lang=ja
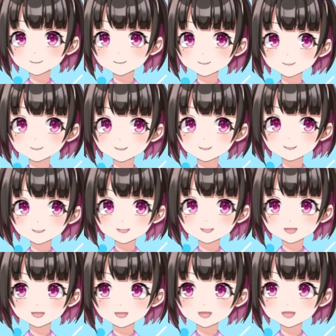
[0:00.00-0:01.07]
いいね。
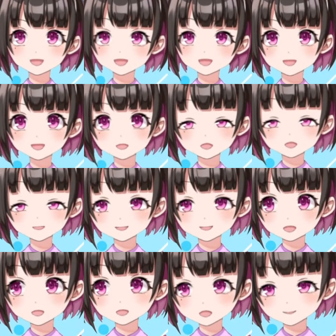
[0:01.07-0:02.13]
積極的で
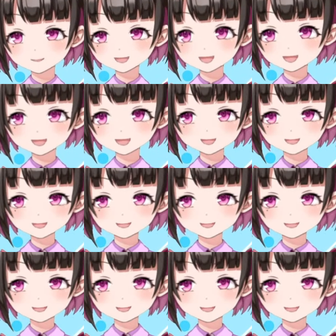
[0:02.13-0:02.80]
いいですね。